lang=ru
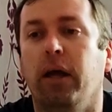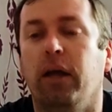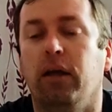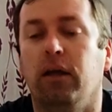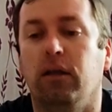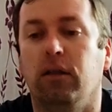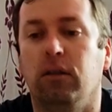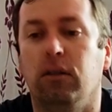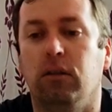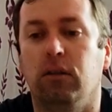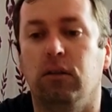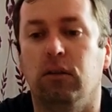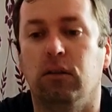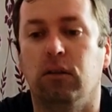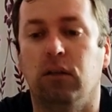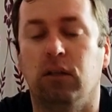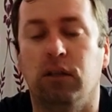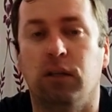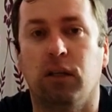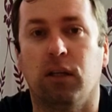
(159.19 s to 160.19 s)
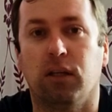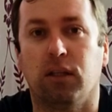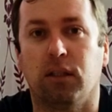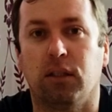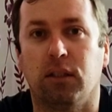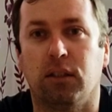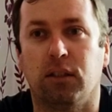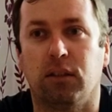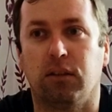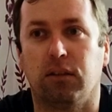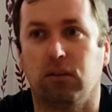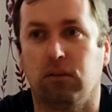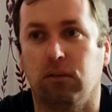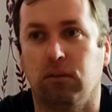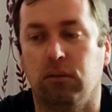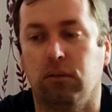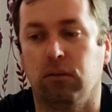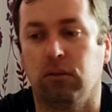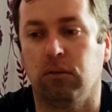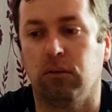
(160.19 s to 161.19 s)
И это оказалась
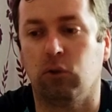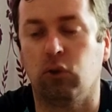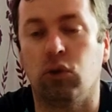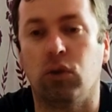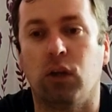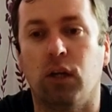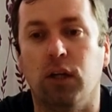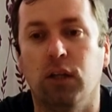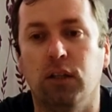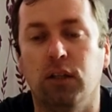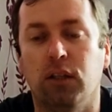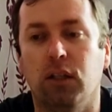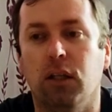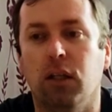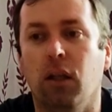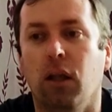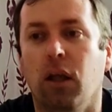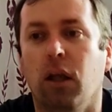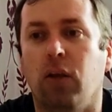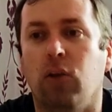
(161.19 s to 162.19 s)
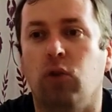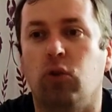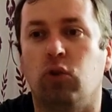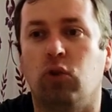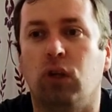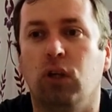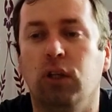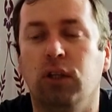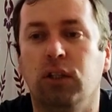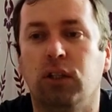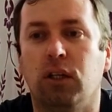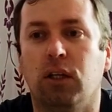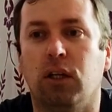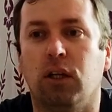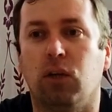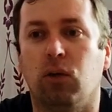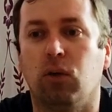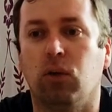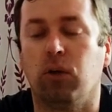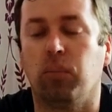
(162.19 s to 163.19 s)
журналистка, но журналистка,
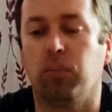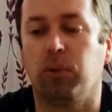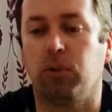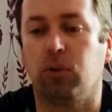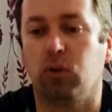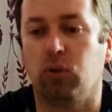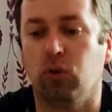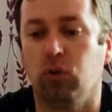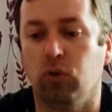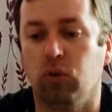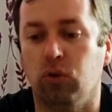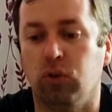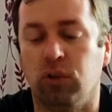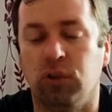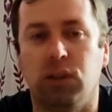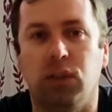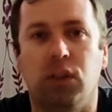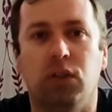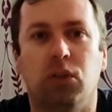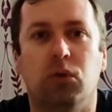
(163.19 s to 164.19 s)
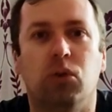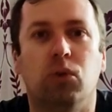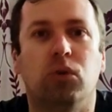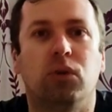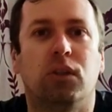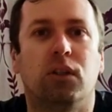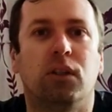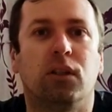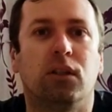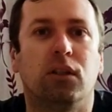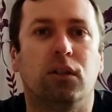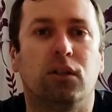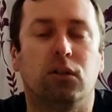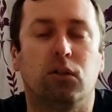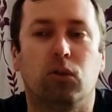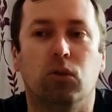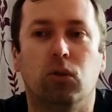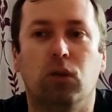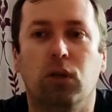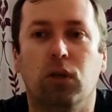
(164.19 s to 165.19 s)
которая потихоньку заинтересуется этой
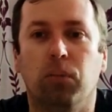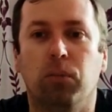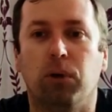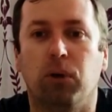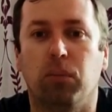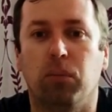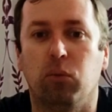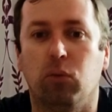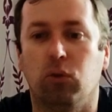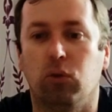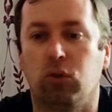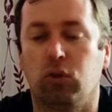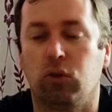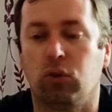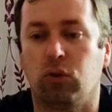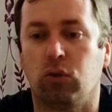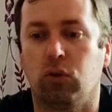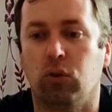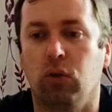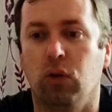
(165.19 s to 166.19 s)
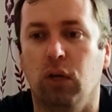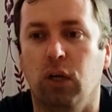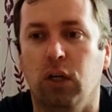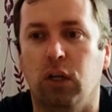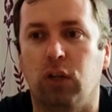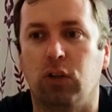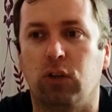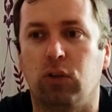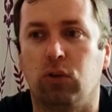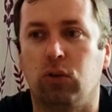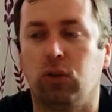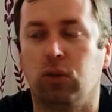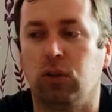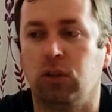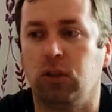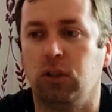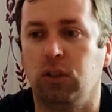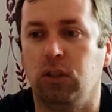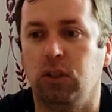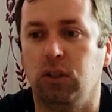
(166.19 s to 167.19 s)
историей, поймет, что что-то
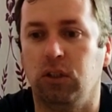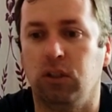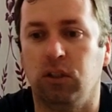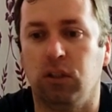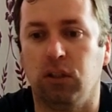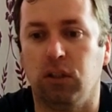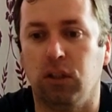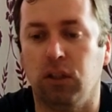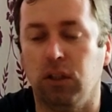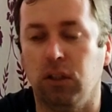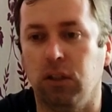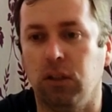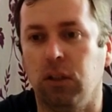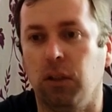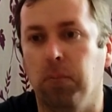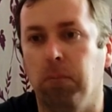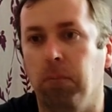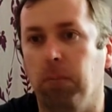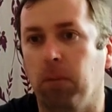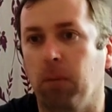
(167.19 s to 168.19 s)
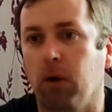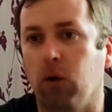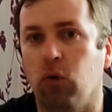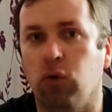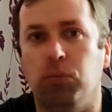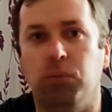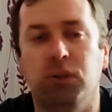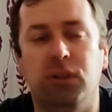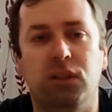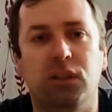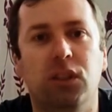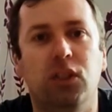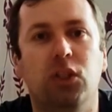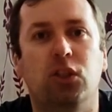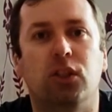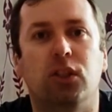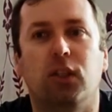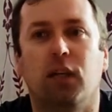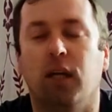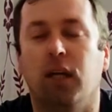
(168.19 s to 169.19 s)
здесь есть такое
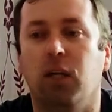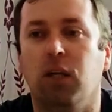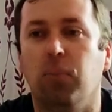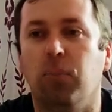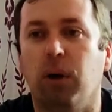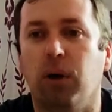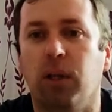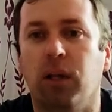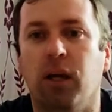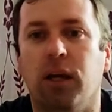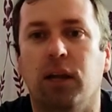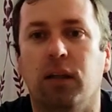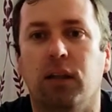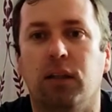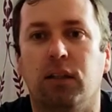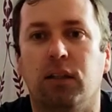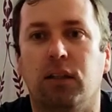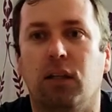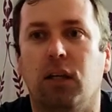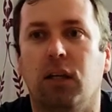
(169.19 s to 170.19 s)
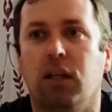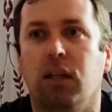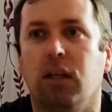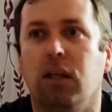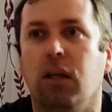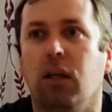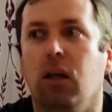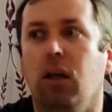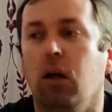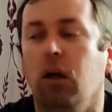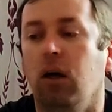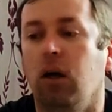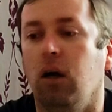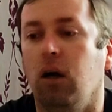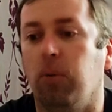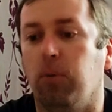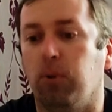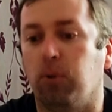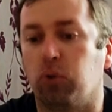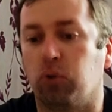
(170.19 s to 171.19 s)
мистическое, непонятное, странное,
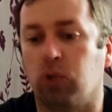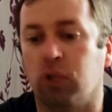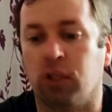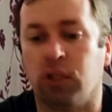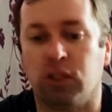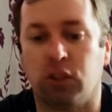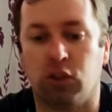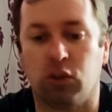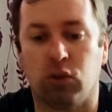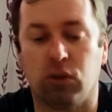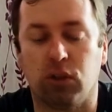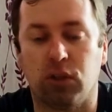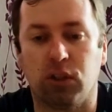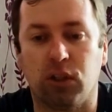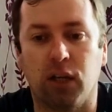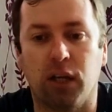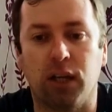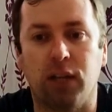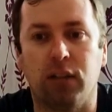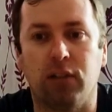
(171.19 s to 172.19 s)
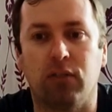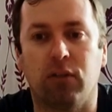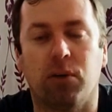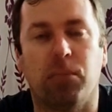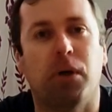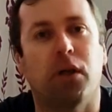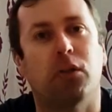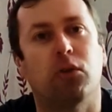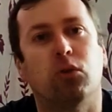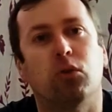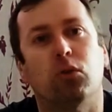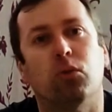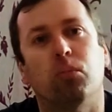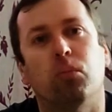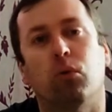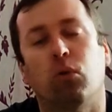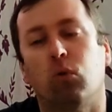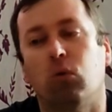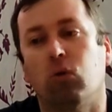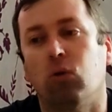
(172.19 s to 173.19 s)
а потому что она начнет искать информацию
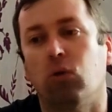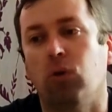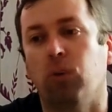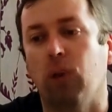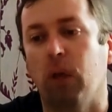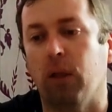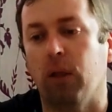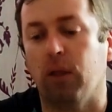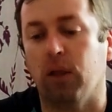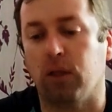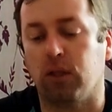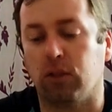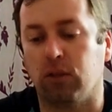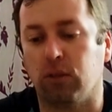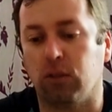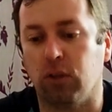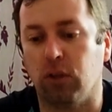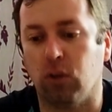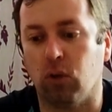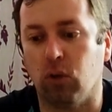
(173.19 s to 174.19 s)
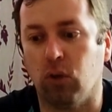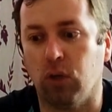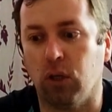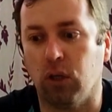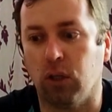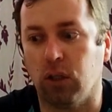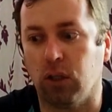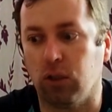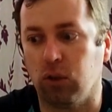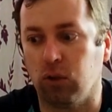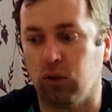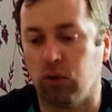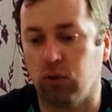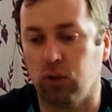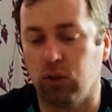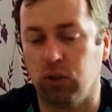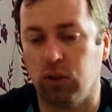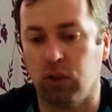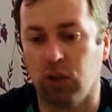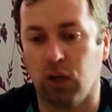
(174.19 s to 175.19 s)
про нашего героя, она начнет
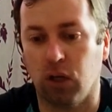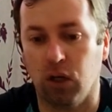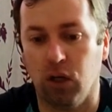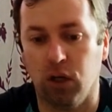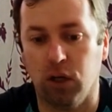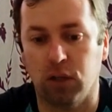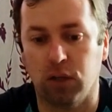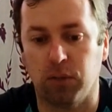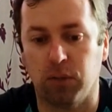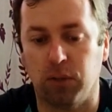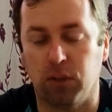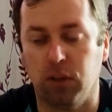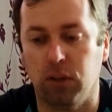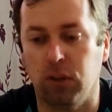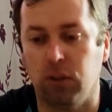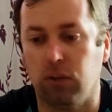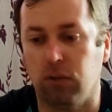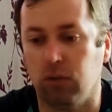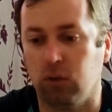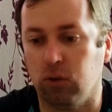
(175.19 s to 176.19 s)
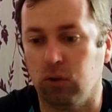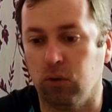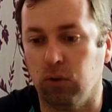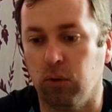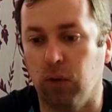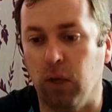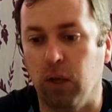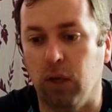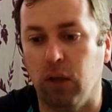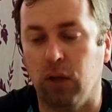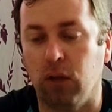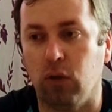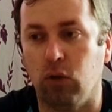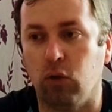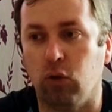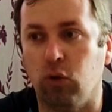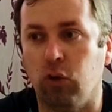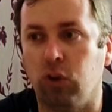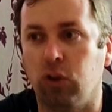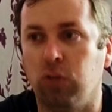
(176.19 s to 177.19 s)
уходить, ага, смотрите, ведь он не
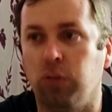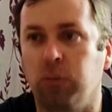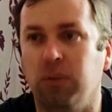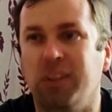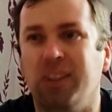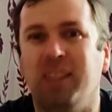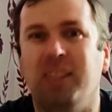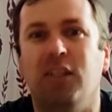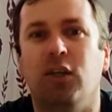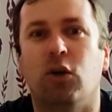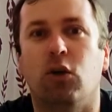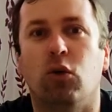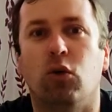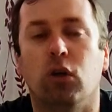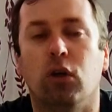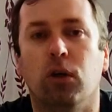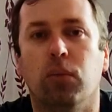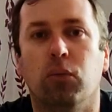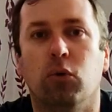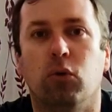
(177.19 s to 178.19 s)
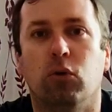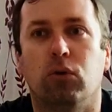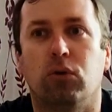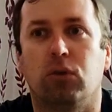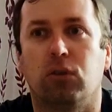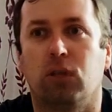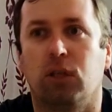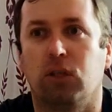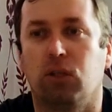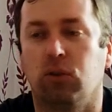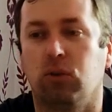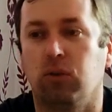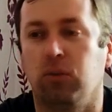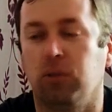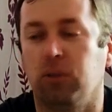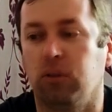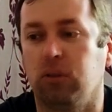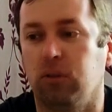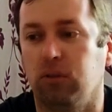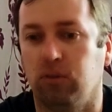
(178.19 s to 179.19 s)
хочет быть героем, он сразу с
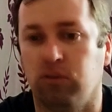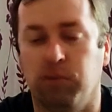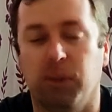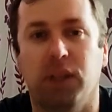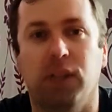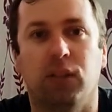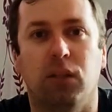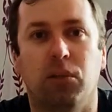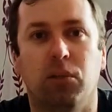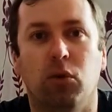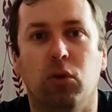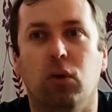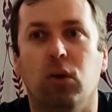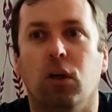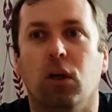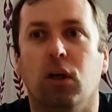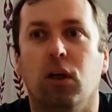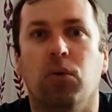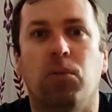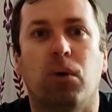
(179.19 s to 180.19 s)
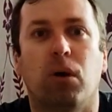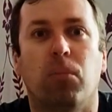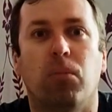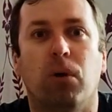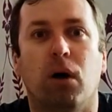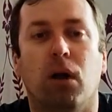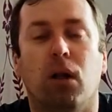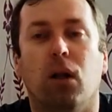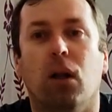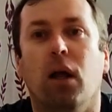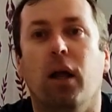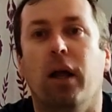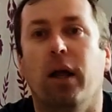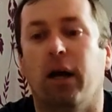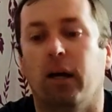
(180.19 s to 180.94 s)
места спас ребенка и пропал.